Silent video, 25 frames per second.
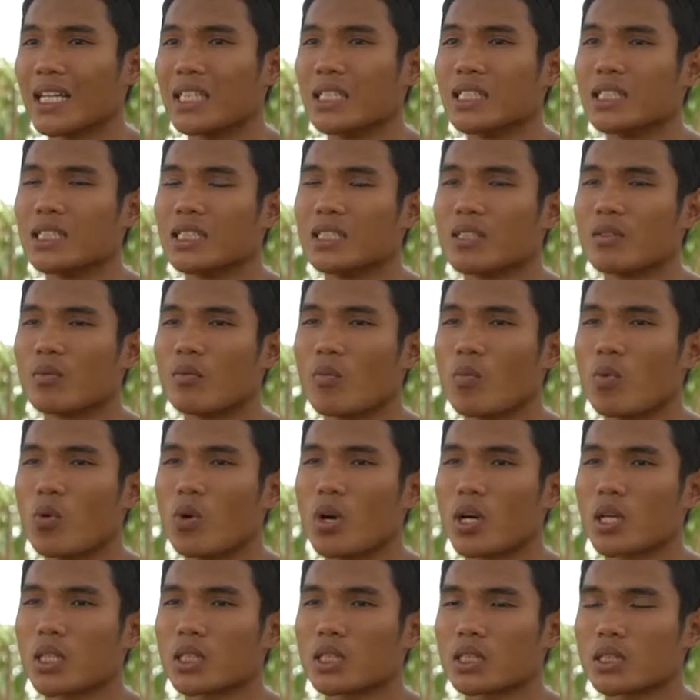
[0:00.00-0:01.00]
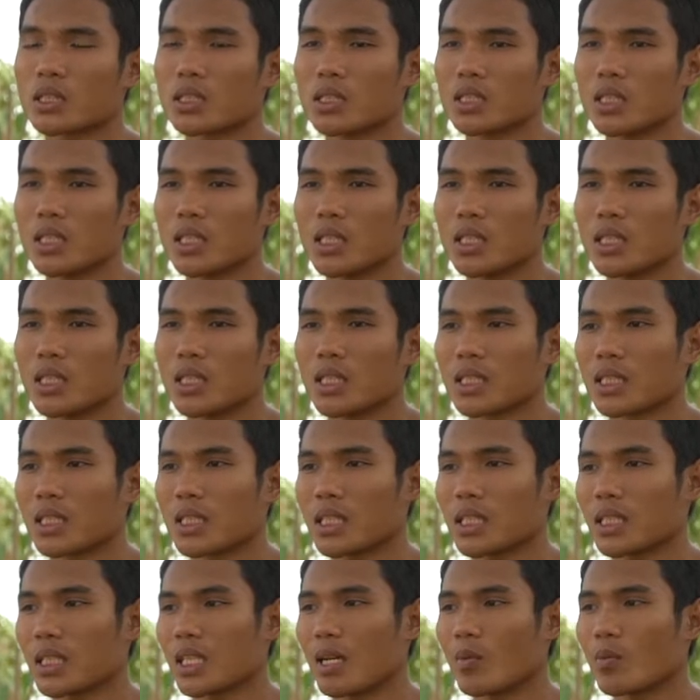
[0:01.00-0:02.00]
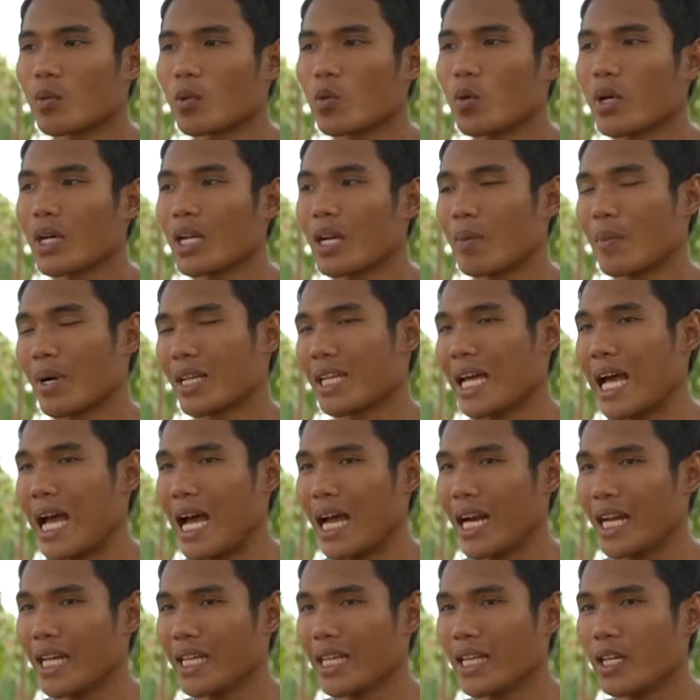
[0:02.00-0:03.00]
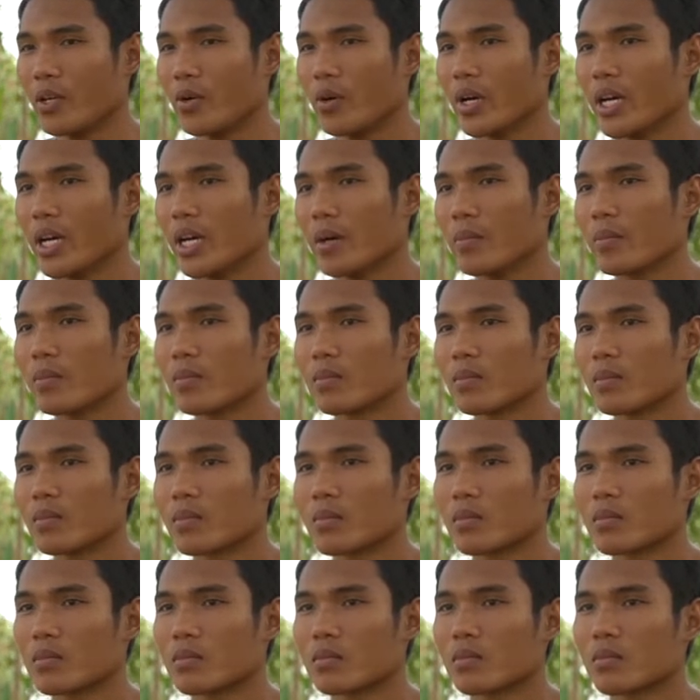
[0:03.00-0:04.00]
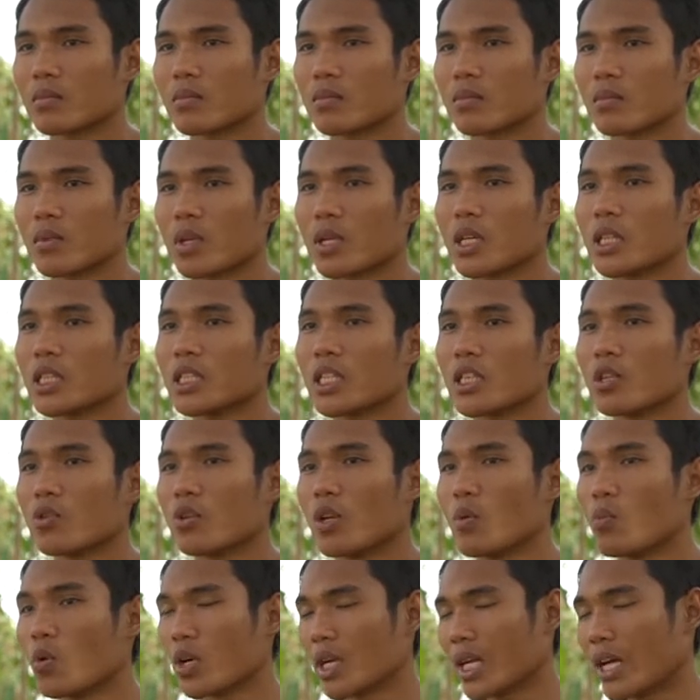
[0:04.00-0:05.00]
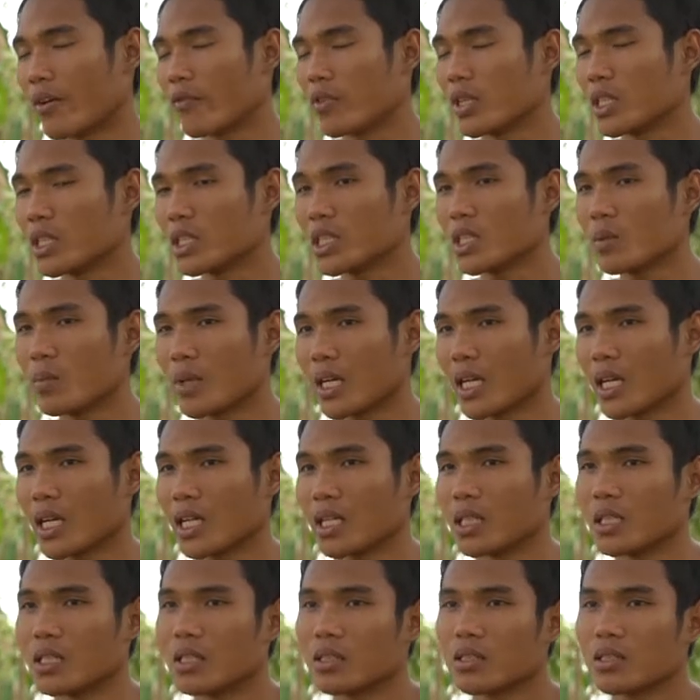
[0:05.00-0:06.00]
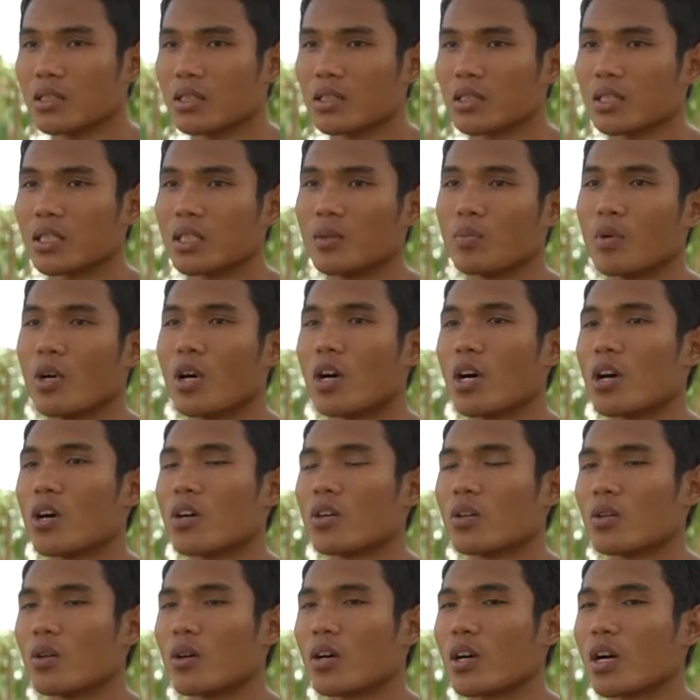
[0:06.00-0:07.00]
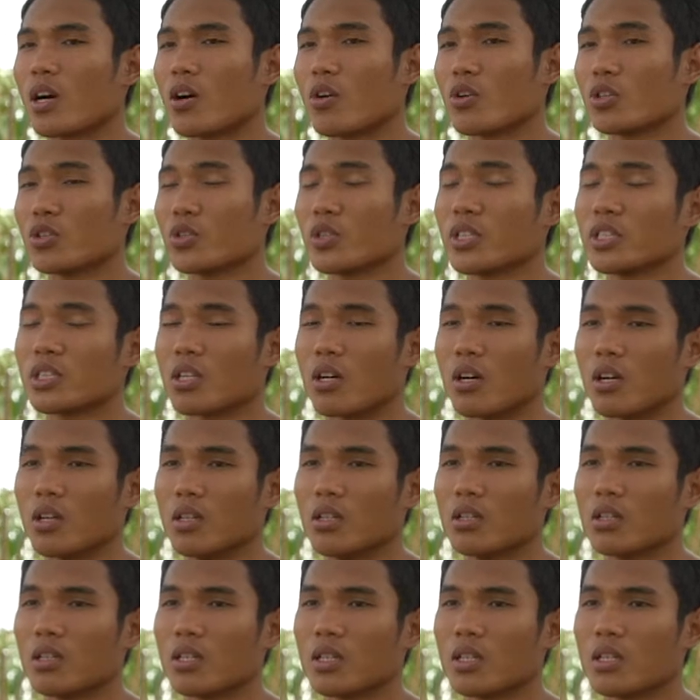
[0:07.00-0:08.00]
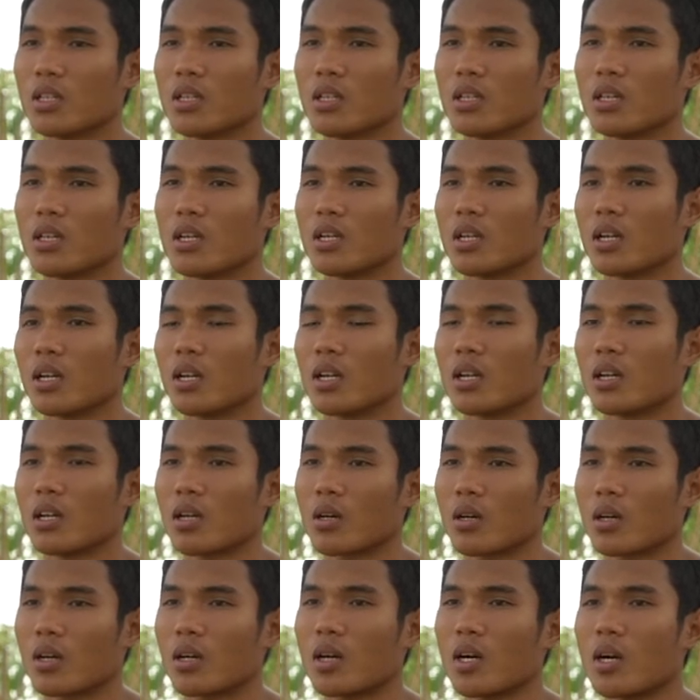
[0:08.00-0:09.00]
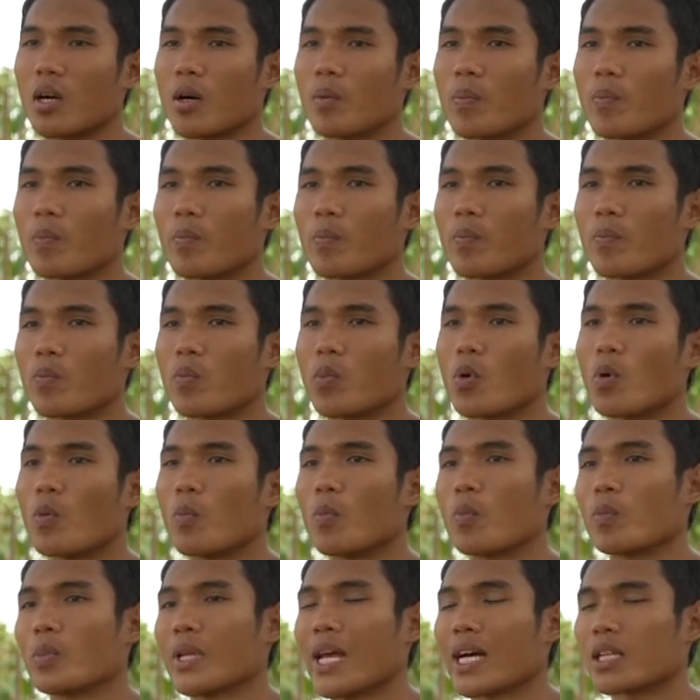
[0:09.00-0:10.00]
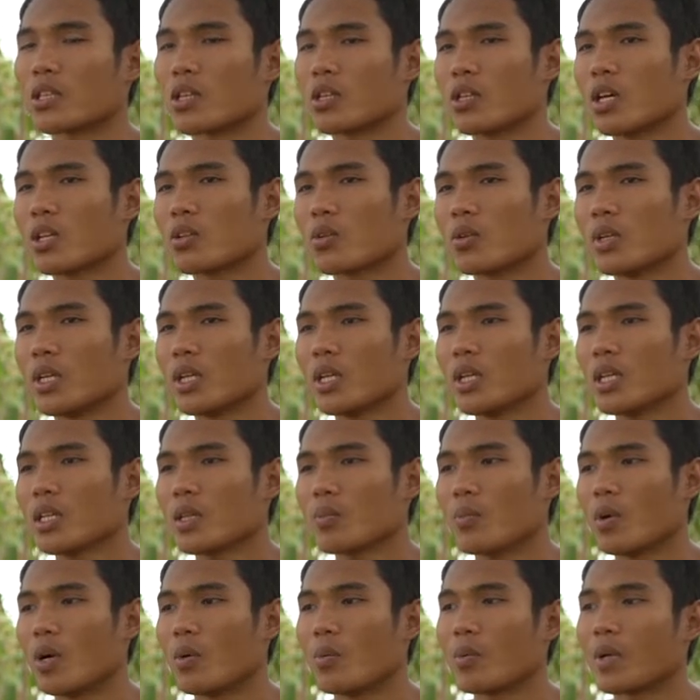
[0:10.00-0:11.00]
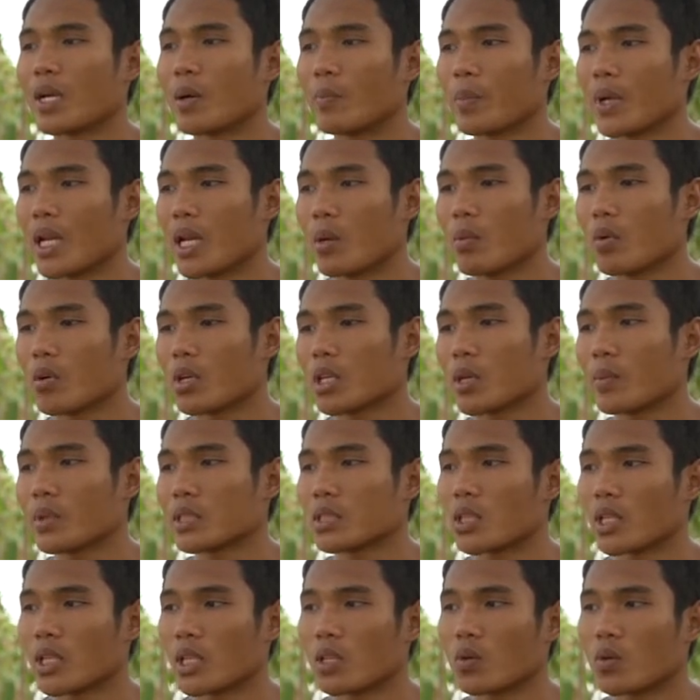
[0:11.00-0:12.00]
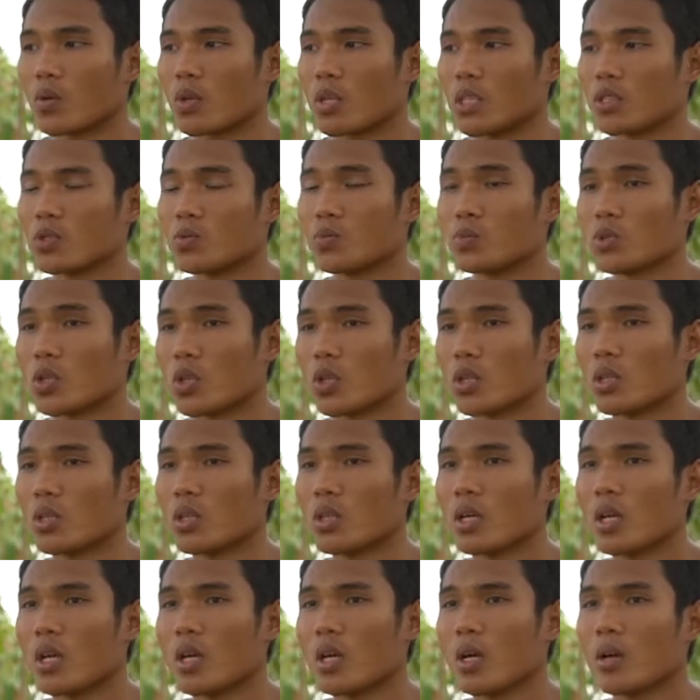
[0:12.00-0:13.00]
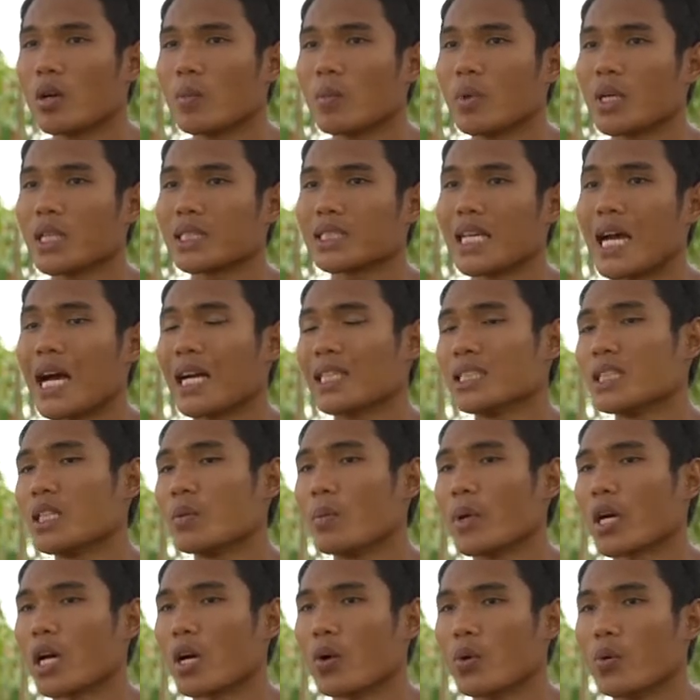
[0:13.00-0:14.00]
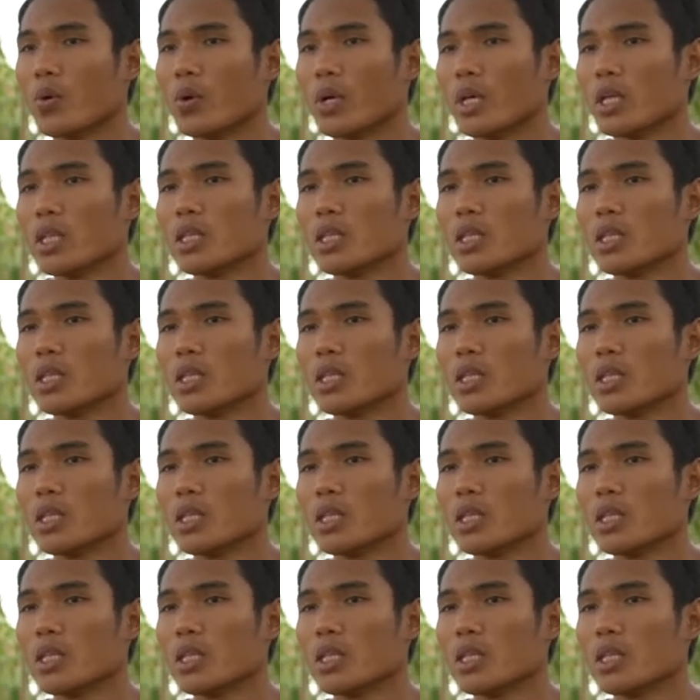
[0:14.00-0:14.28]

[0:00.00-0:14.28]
นพวกเครื่องทำถ้วยทำกระถางอะไรอย่างนี้ด้วยครับก็คือจะอยู่ในหมวดงานเฟอร์นิเจอร์เหมือนกันคือพ่อเขาก็ช่วยสอน ก็ผมอยากต่อยอดตรงนี้ พอผมทำเป็นแล้วผมก็จะมาสอนคนในชุมชนพื่อสร้างอาชีพให้เขาด้วย